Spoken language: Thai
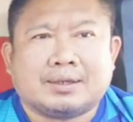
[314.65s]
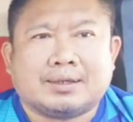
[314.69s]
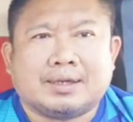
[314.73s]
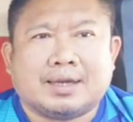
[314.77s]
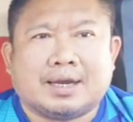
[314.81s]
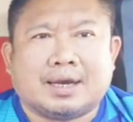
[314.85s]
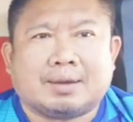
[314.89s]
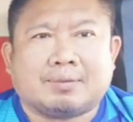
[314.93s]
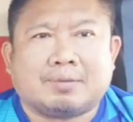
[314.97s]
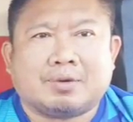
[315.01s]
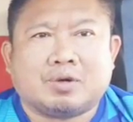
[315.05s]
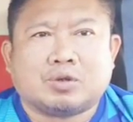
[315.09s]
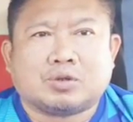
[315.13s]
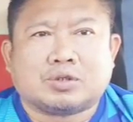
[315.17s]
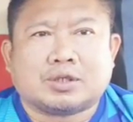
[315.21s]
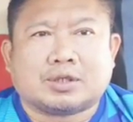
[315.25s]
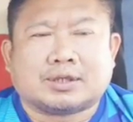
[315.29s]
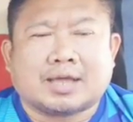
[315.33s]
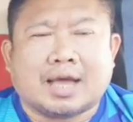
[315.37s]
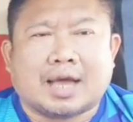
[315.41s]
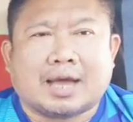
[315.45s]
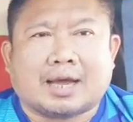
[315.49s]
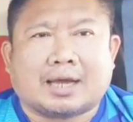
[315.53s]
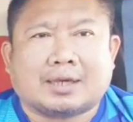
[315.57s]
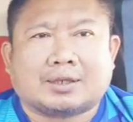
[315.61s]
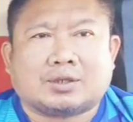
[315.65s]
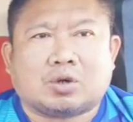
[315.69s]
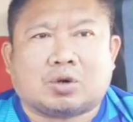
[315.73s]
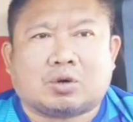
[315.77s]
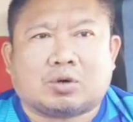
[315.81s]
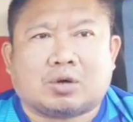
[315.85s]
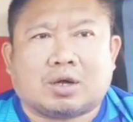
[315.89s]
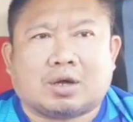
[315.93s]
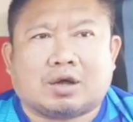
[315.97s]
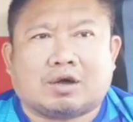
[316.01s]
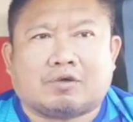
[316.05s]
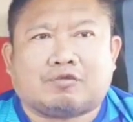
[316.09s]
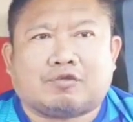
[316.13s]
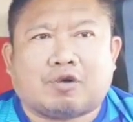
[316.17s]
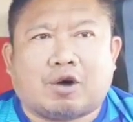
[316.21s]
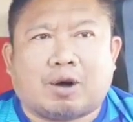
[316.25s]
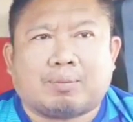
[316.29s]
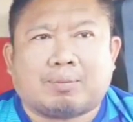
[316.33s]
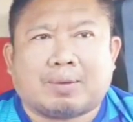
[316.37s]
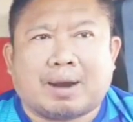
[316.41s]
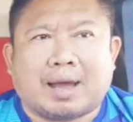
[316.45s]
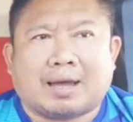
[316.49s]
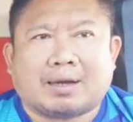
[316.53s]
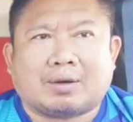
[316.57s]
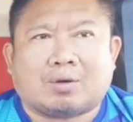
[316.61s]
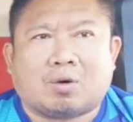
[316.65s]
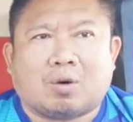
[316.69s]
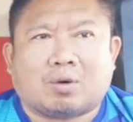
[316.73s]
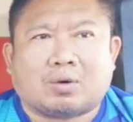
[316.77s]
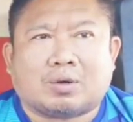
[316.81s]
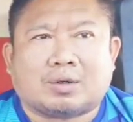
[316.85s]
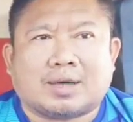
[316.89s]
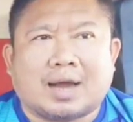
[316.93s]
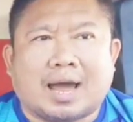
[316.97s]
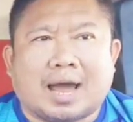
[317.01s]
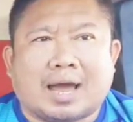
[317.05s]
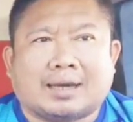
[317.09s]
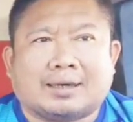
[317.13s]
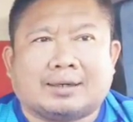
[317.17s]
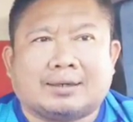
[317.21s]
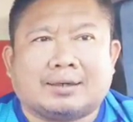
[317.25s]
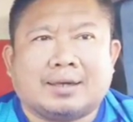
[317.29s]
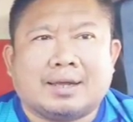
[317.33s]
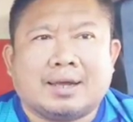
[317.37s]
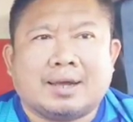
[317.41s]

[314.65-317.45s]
เดี๋ยวเราไปดูสไตล์การชกแล้วก็ฟอร์มหลังของทางด้าน